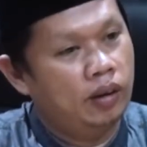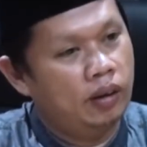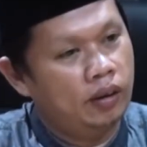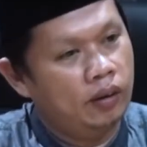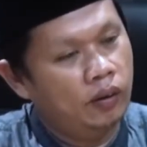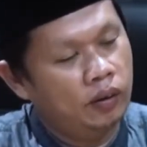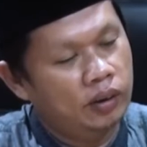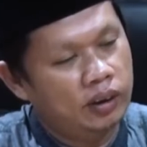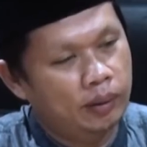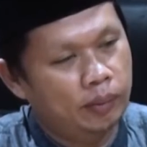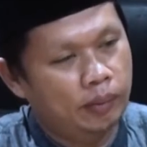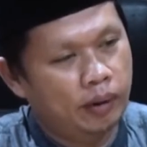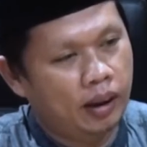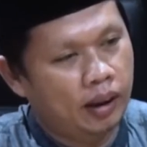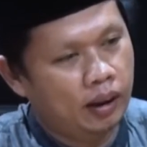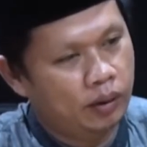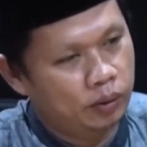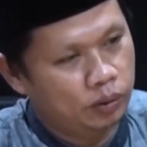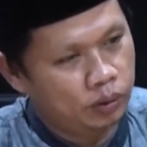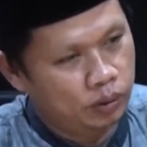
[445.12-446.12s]
kotim
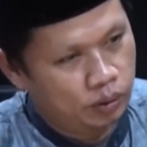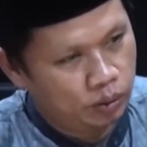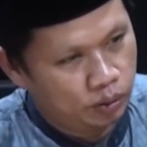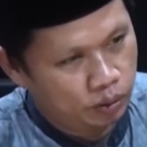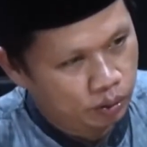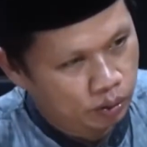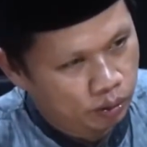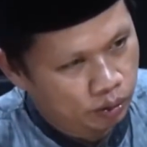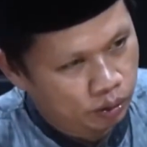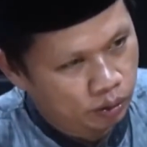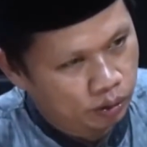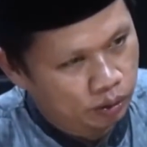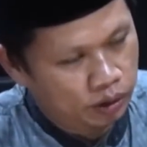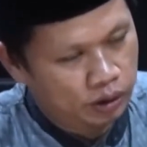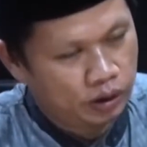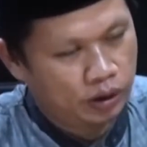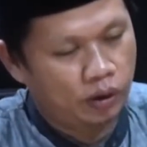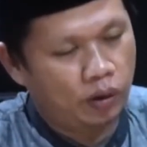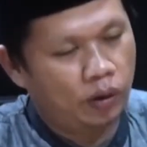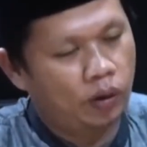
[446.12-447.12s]
ala
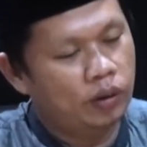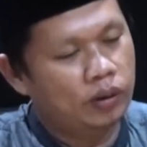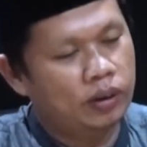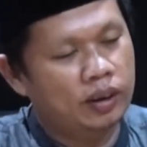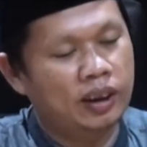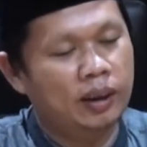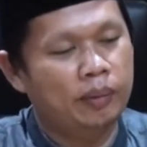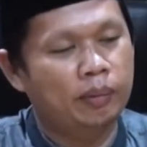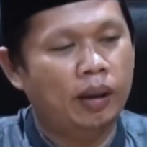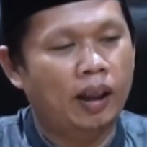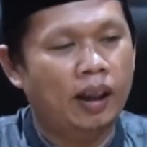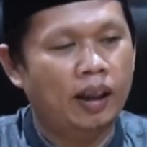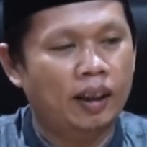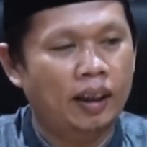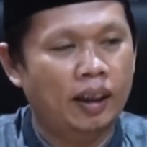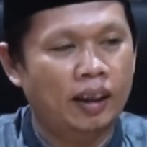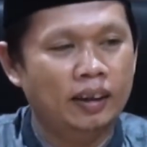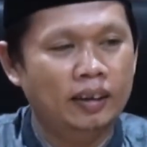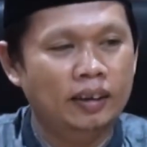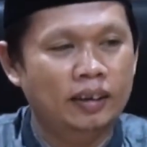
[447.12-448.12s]
khutus kotim
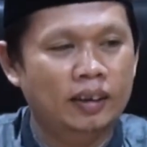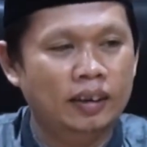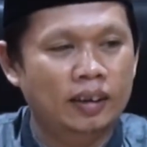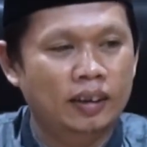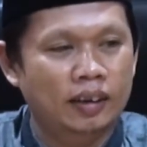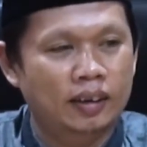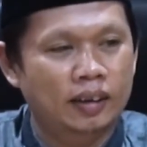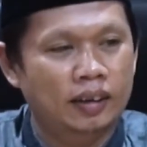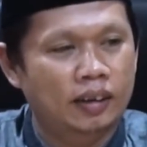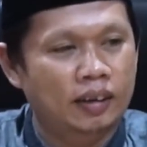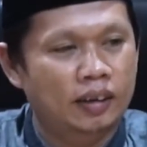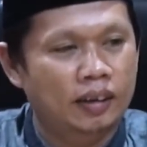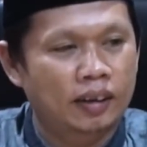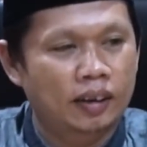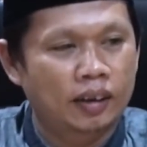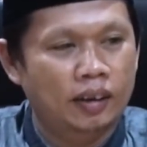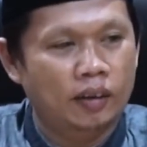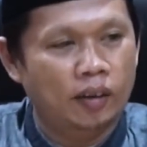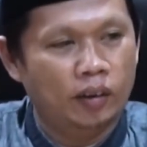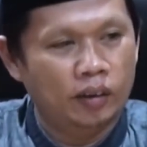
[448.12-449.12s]
ala
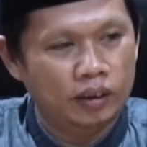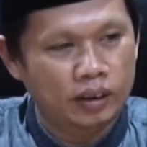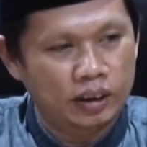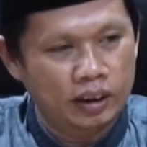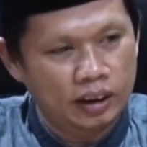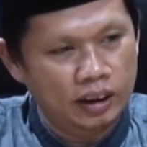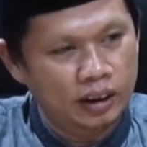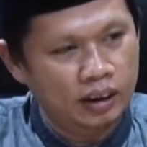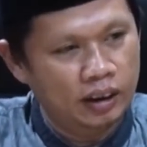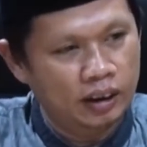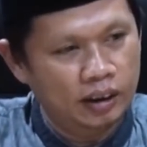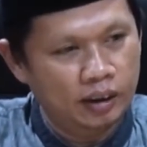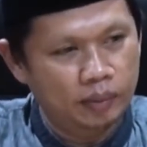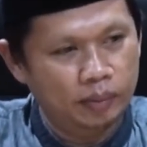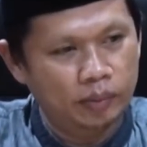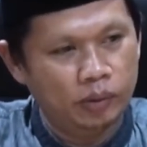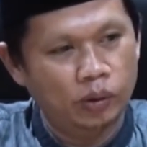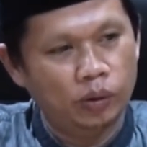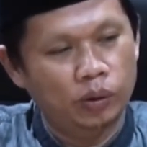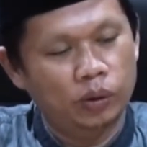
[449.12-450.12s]

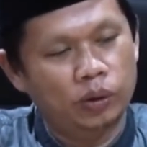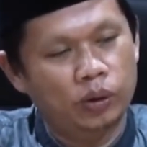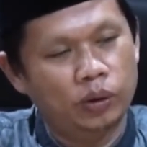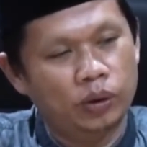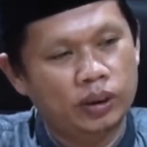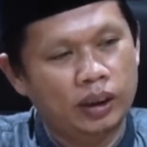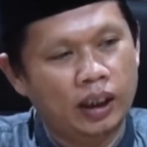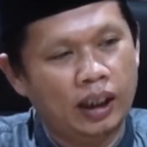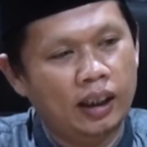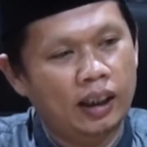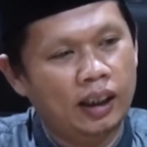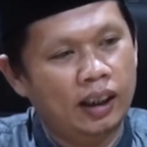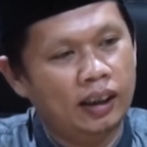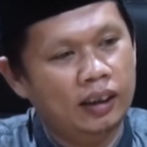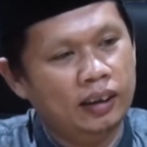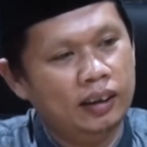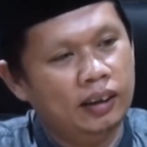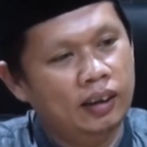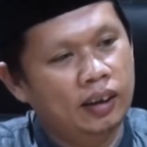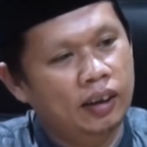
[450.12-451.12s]
kotim khutus
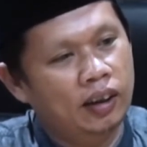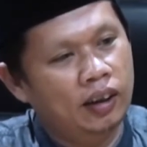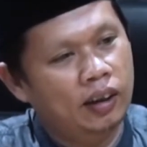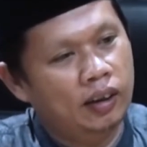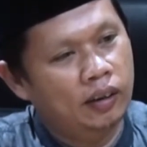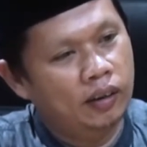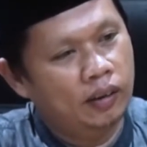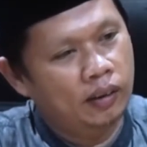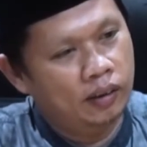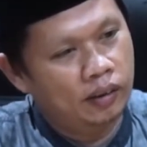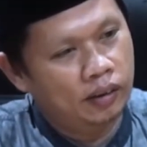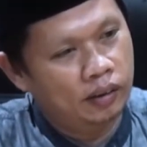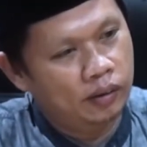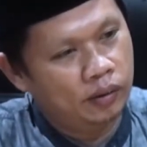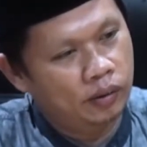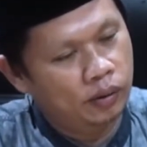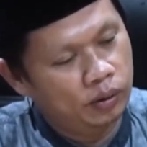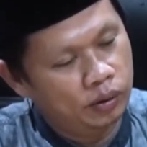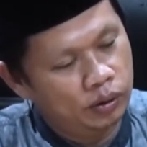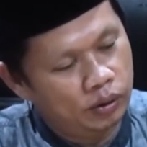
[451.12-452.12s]
ala
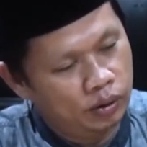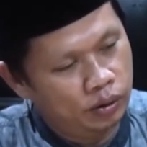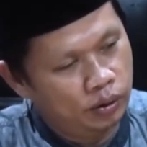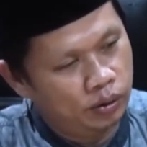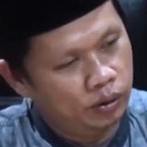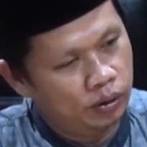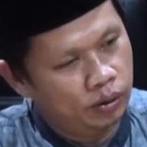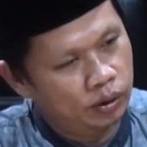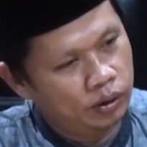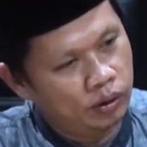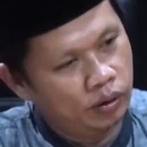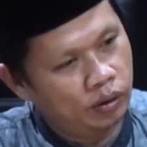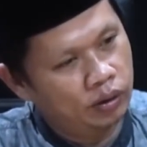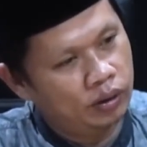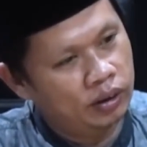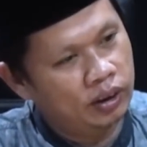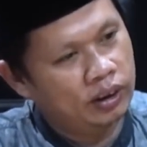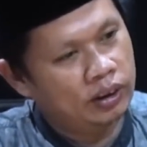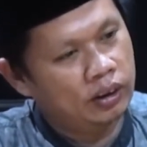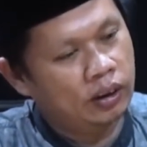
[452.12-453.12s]
khutus
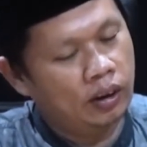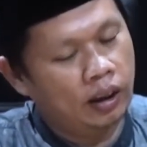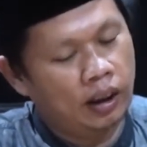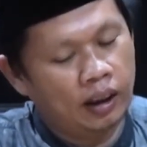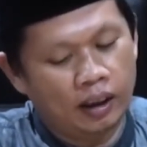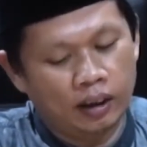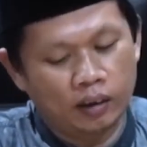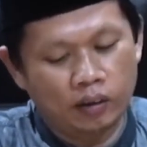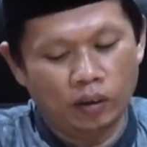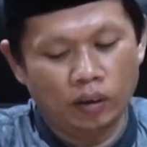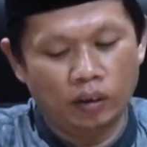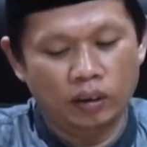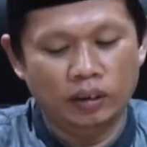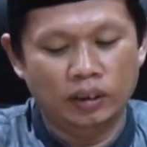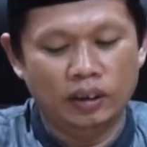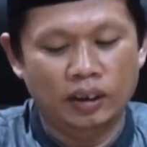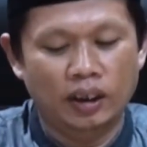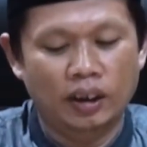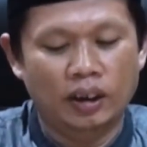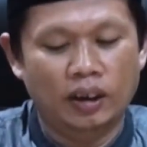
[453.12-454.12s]
khutus ala
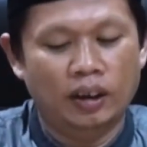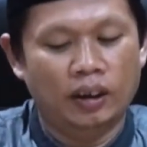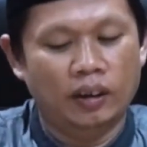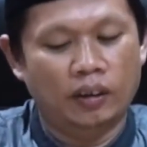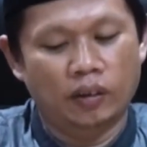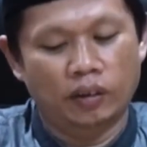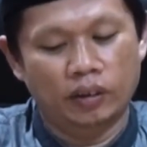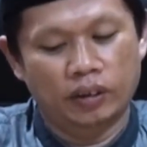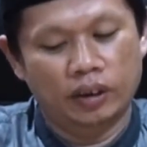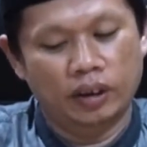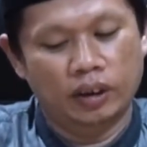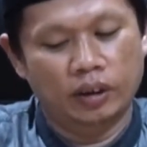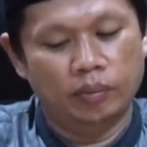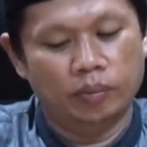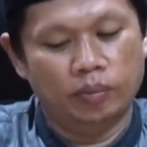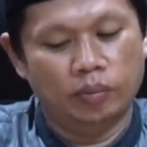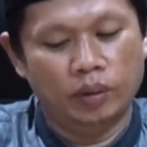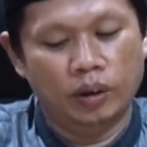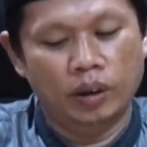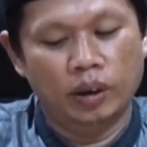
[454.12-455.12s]
ko
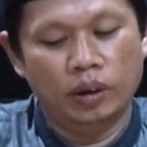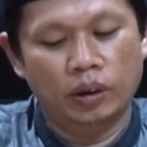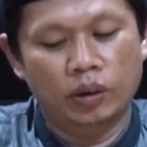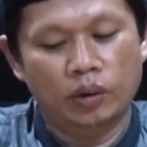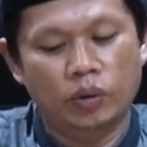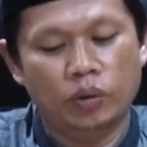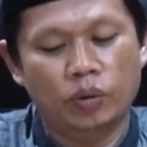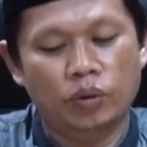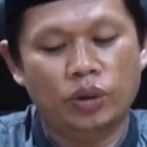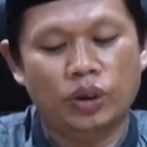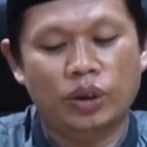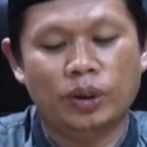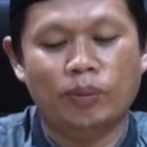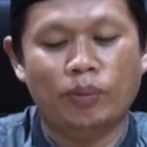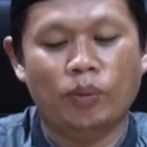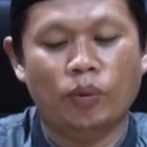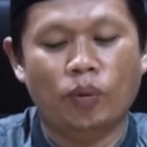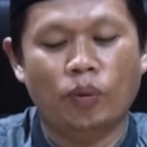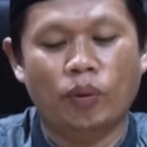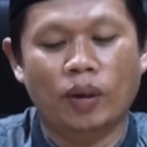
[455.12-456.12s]
kotim itu
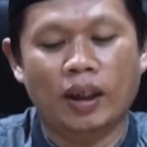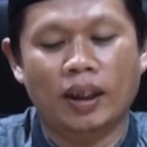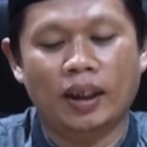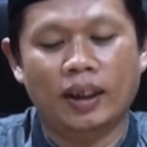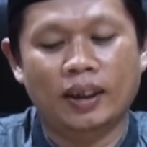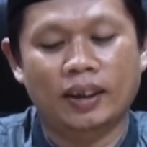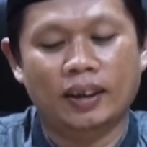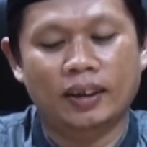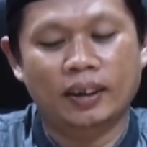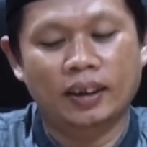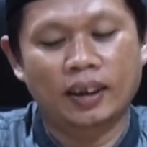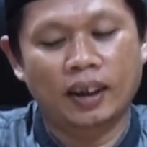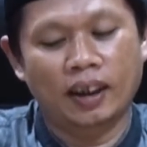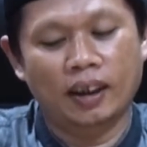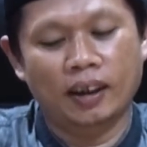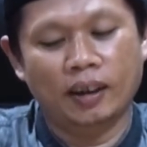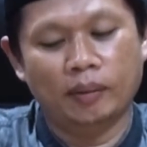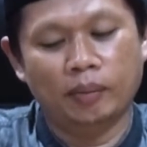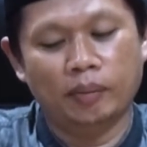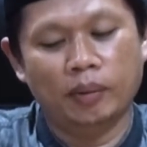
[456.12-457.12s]
semua
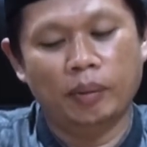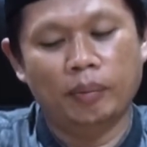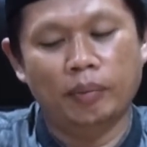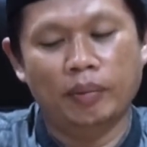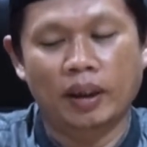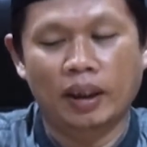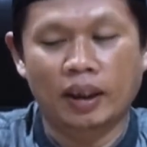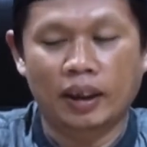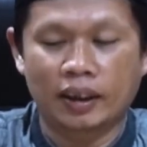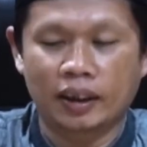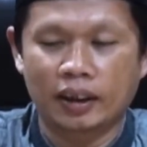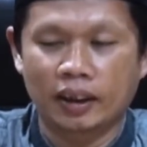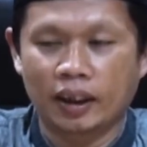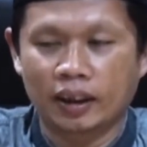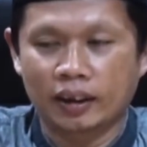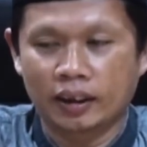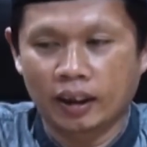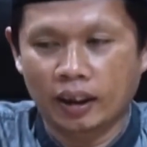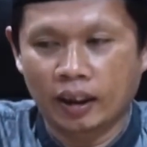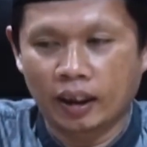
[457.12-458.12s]
yang memiliki
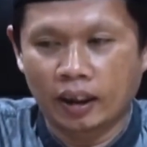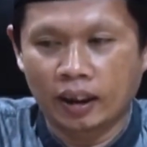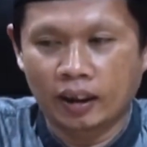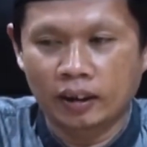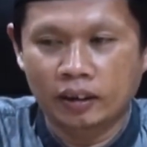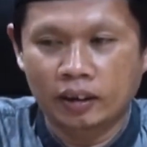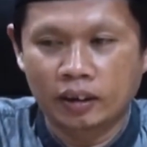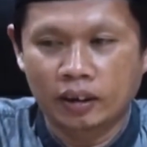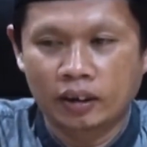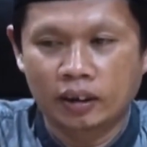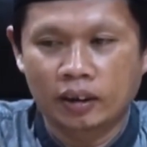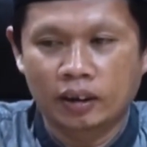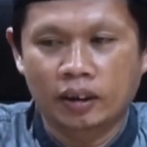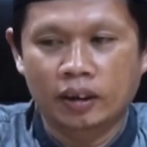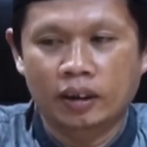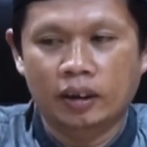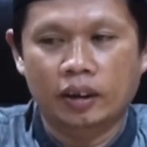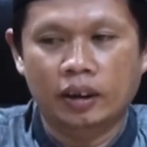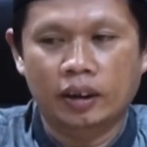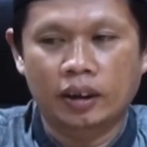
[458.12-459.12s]
adalah ah,
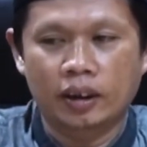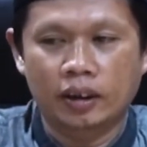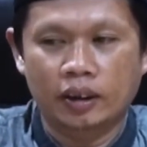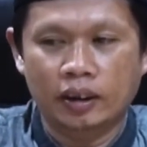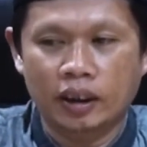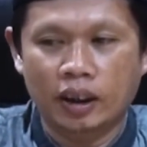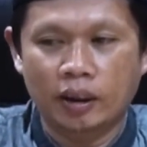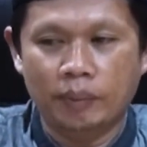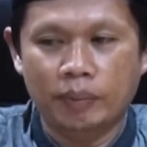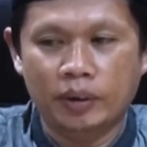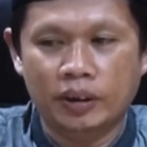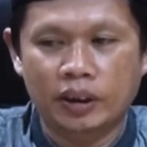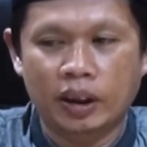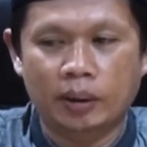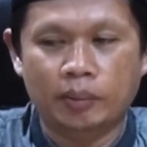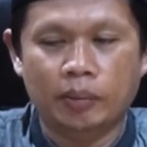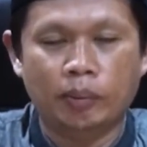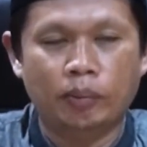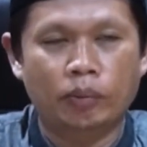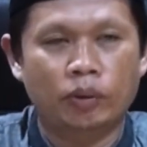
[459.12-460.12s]
kita
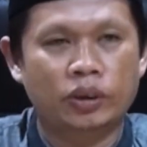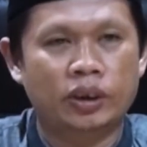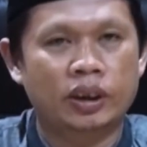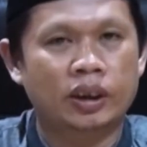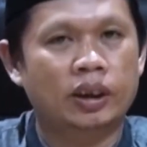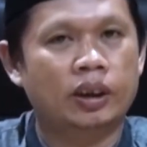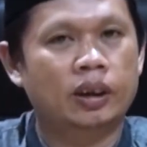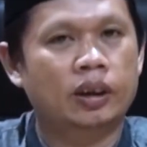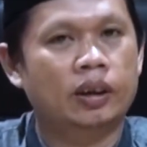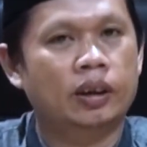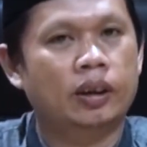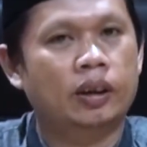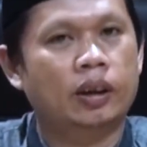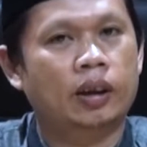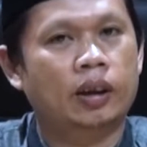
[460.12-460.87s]
bisa memuji